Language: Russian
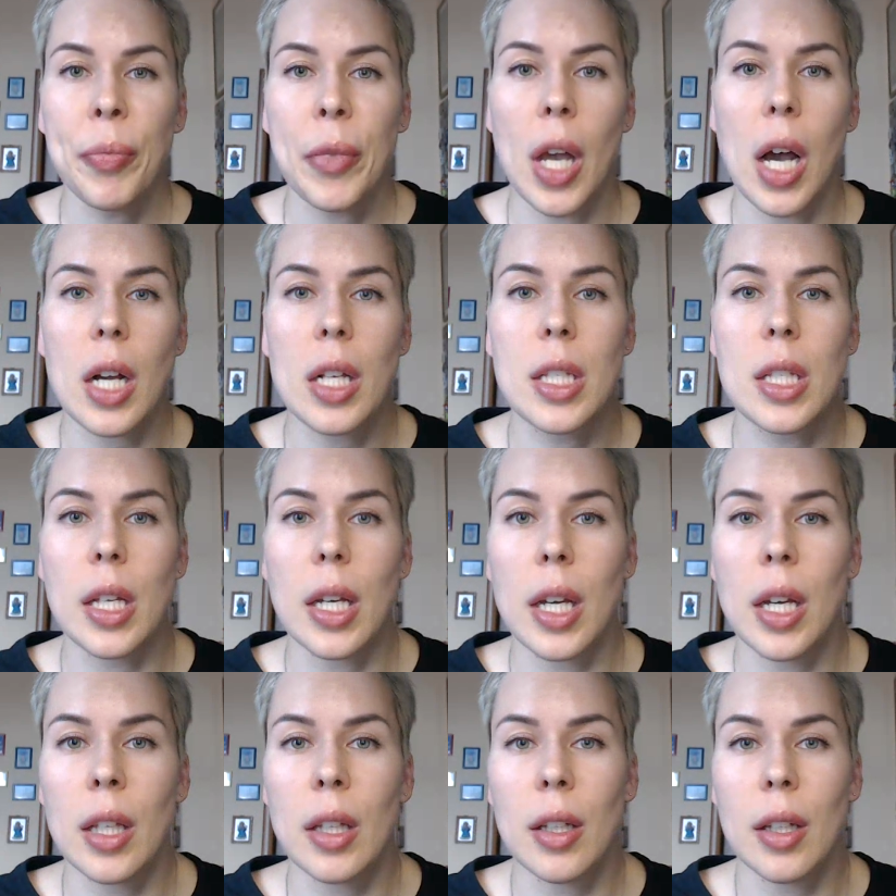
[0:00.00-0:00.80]
акция
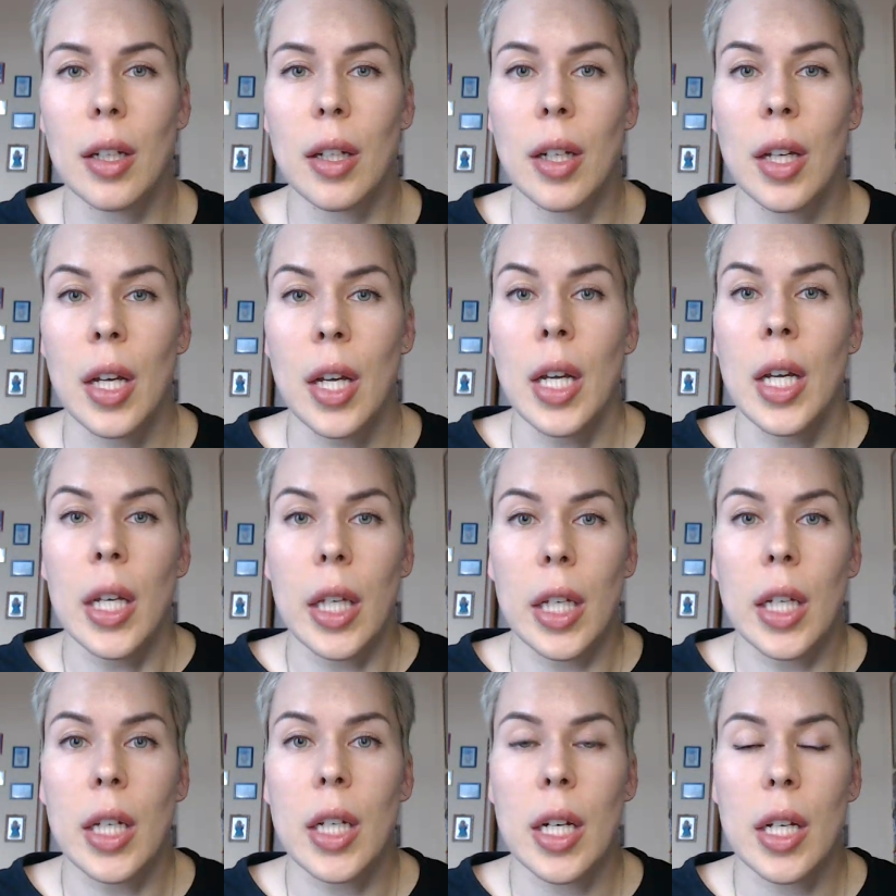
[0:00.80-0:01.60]
это
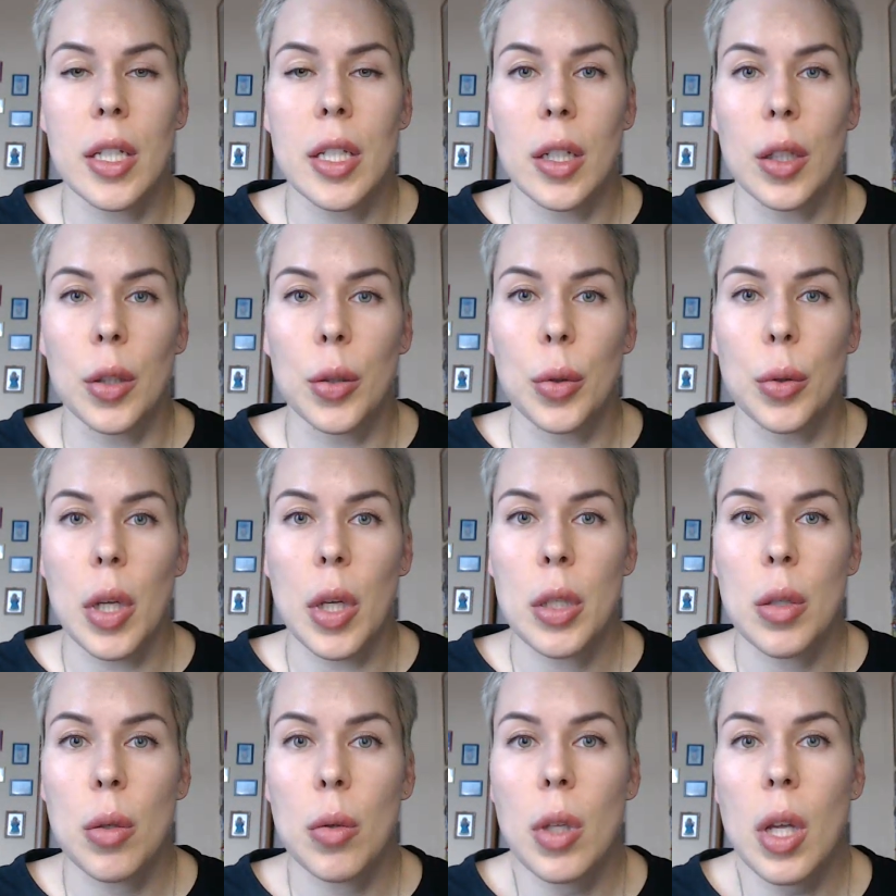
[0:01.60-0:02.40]
и ходила
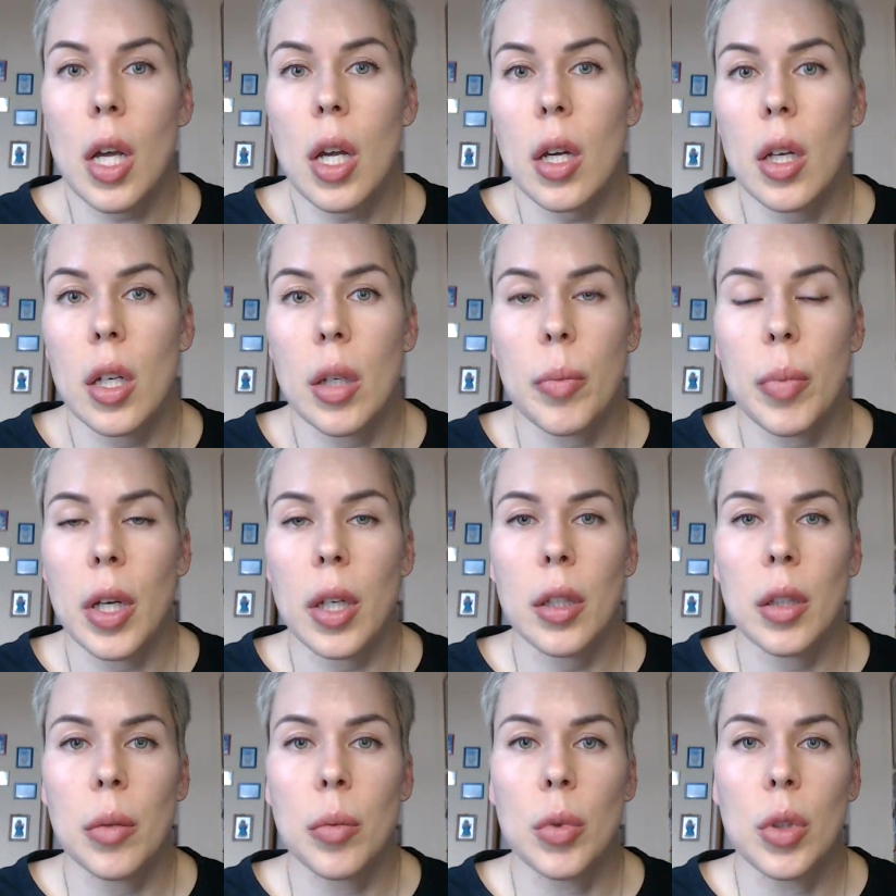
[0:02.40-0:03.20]
туда-сюда, и
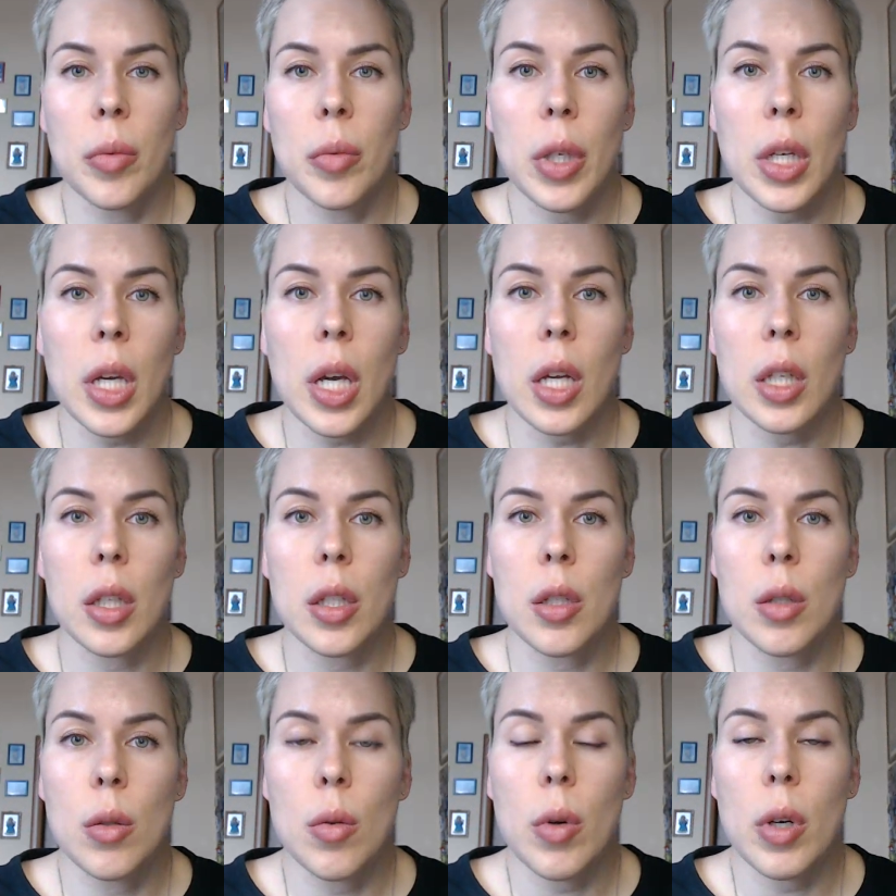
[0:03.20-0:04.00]
поэтому для меня
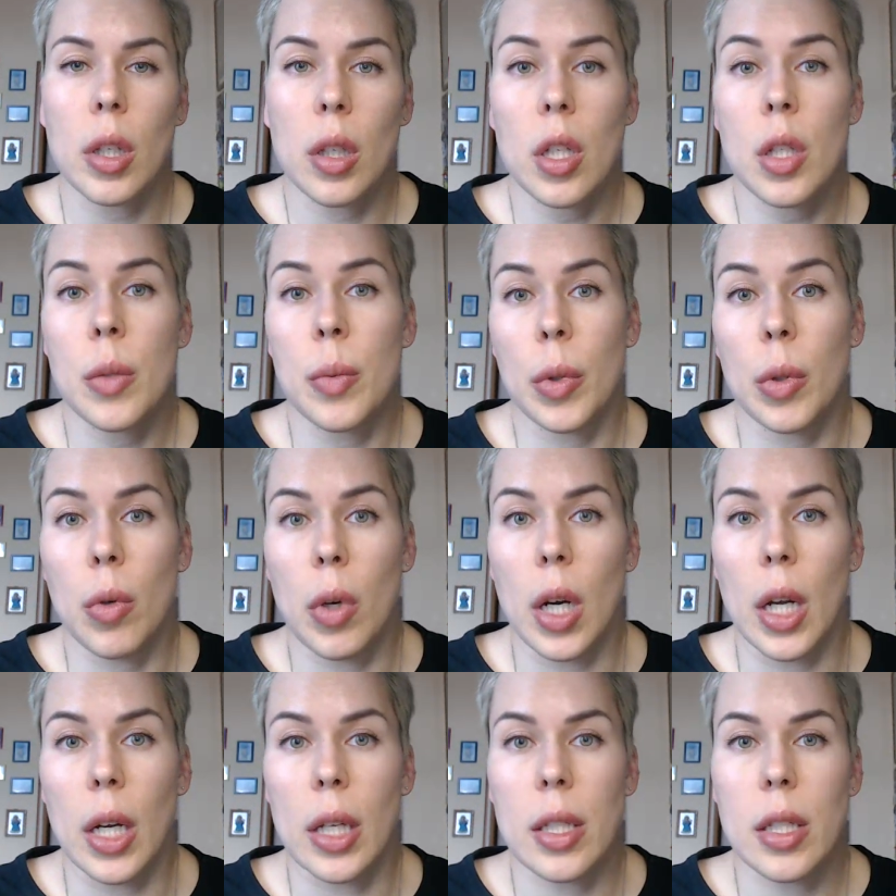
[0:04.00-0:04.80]
это история для
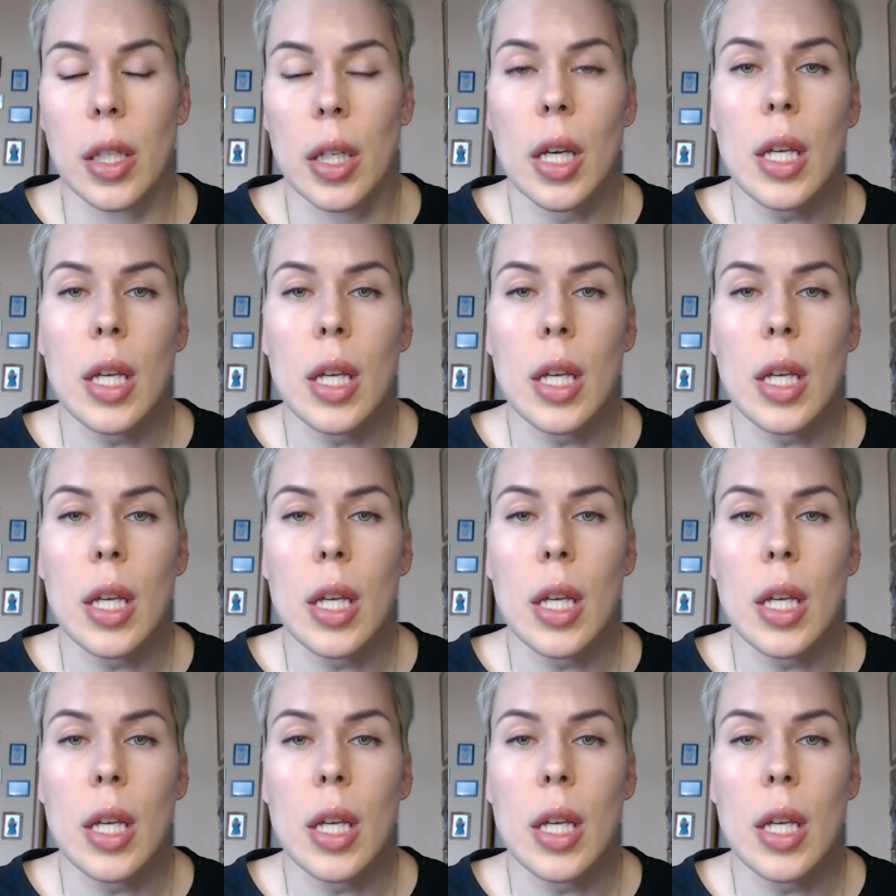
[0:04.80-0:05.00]
спекуляции.